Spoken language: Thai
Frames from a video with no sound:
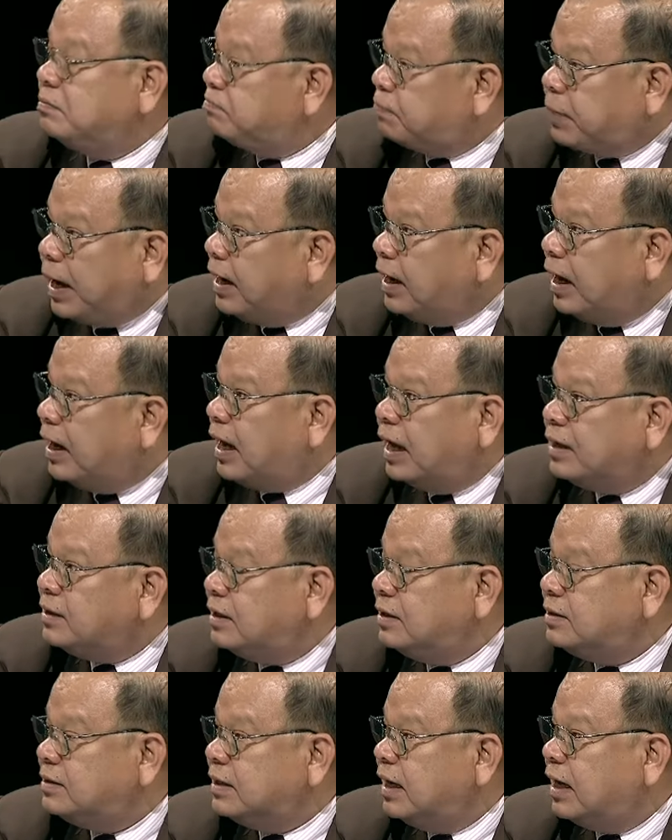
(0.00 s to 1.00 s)
ไปอะไร
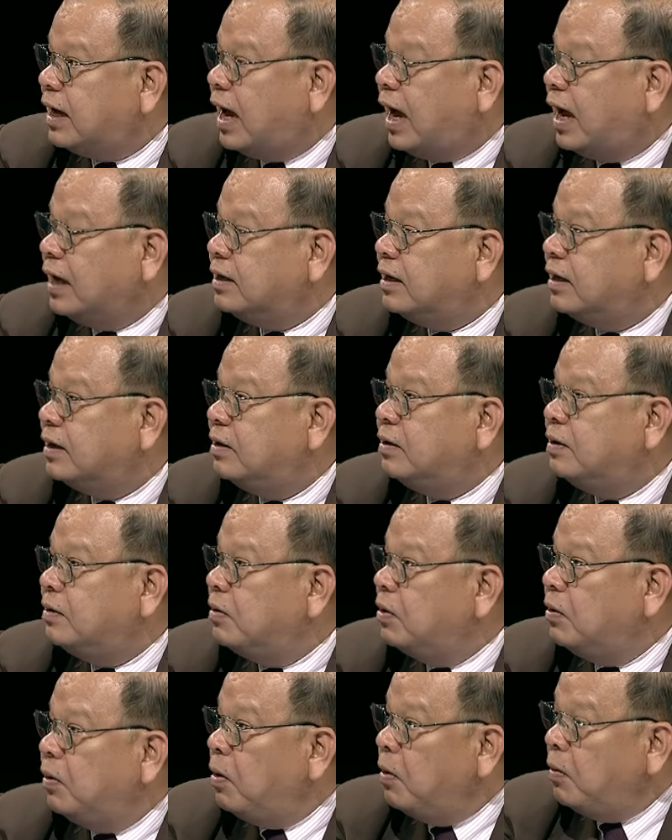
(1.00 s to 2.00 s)
ที่เสียหายเนี่ยครับ
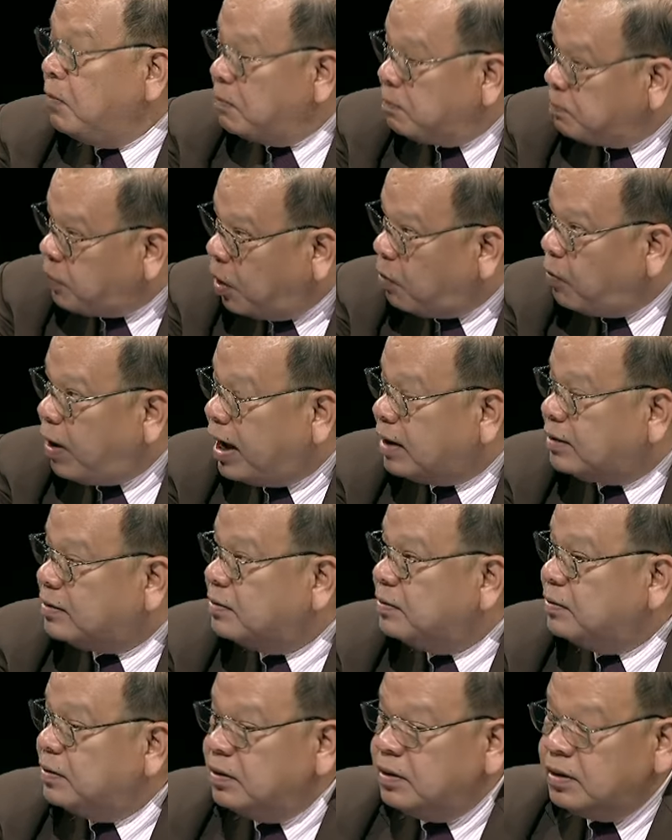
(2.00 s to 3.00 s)
เพราะว่า
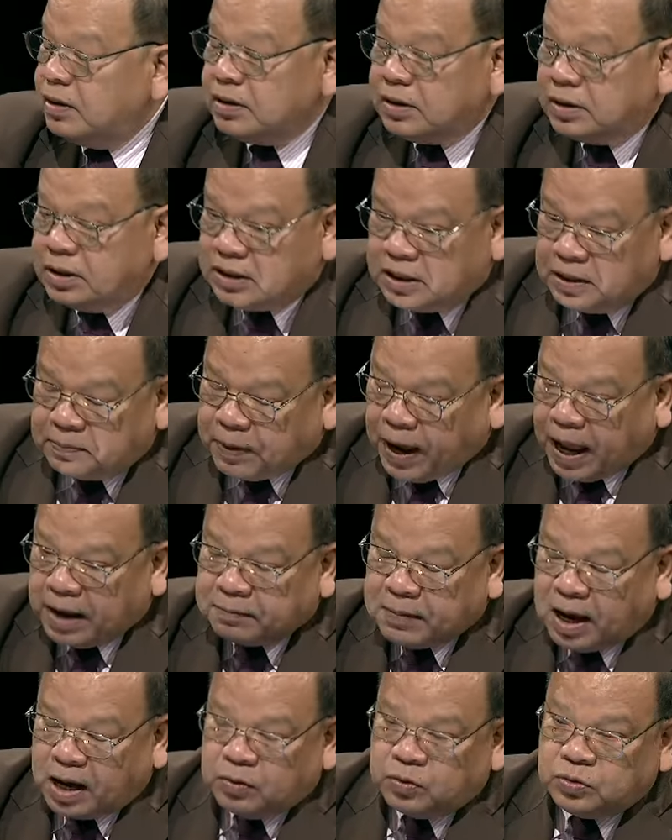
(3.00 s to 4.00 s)
คือที่ผ่าน
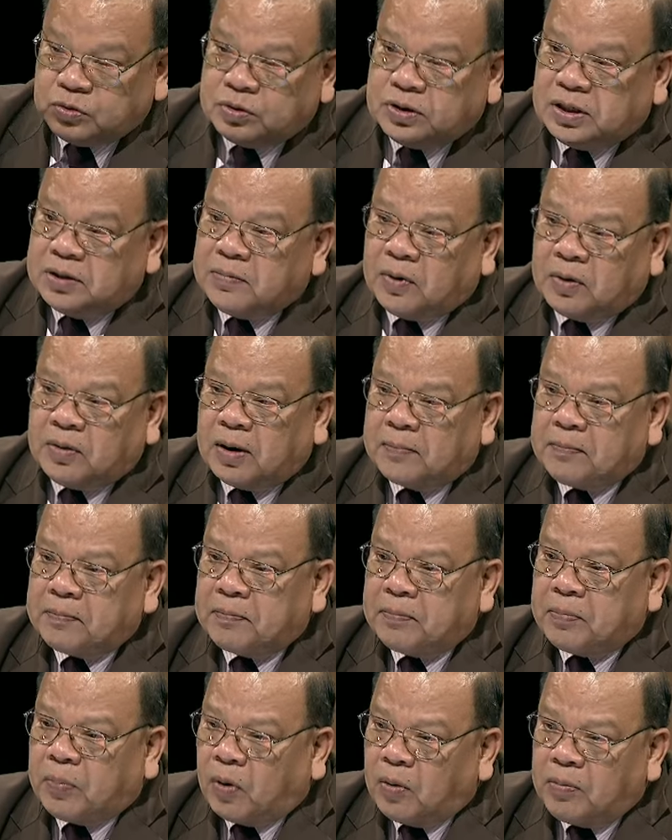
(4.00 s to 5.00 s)
มาคุณสนริบอกว่า
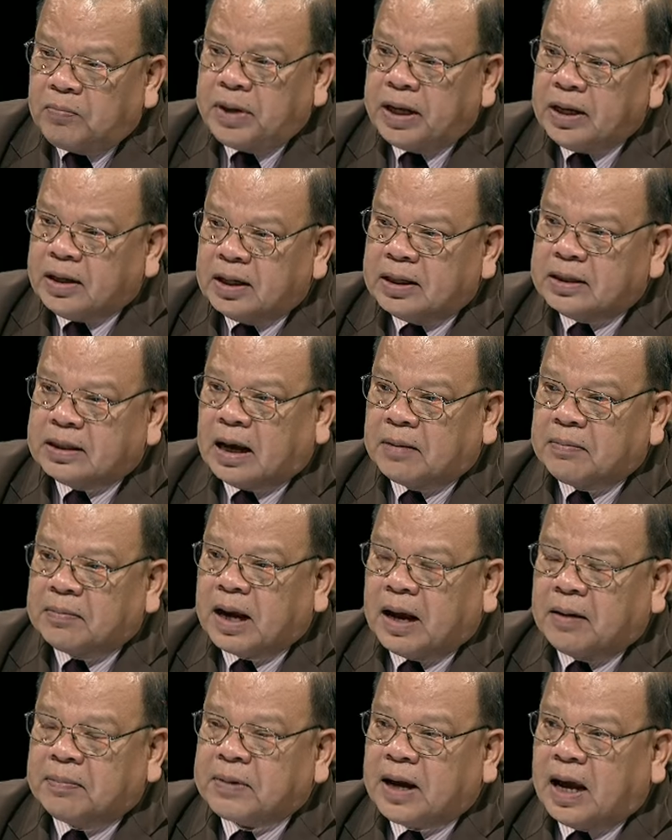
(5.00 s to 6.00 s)
ผมไม่เคย
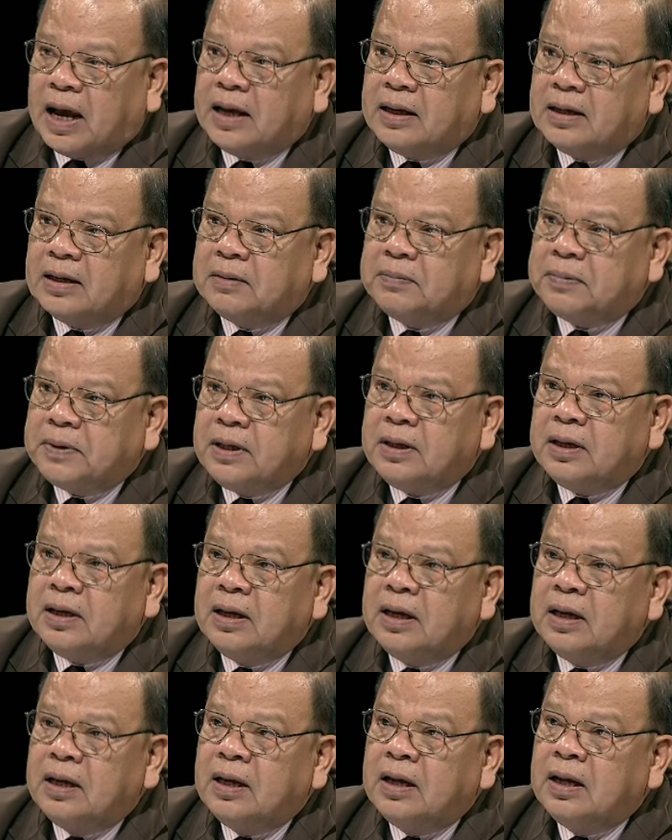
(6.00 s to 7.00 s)
ทำกับใครเลยพี่
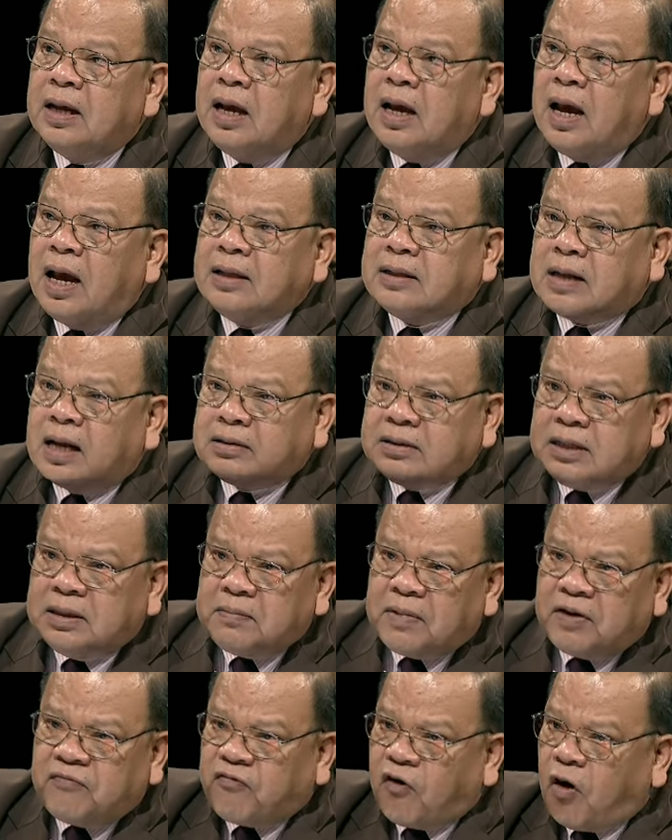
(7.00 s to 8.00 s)
ไอ้ทักษิณ
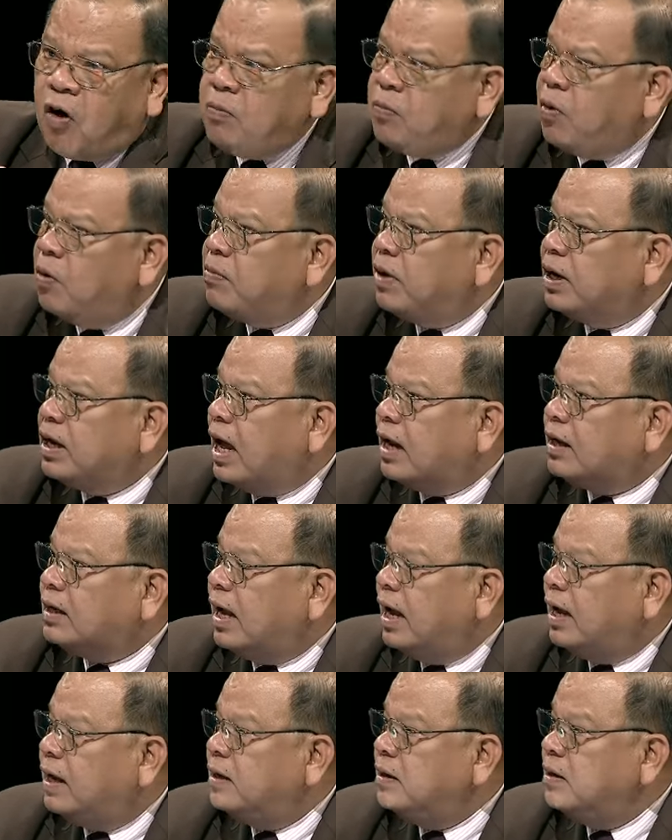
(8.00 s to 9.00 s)
มันฟ้องผมขนาดไหน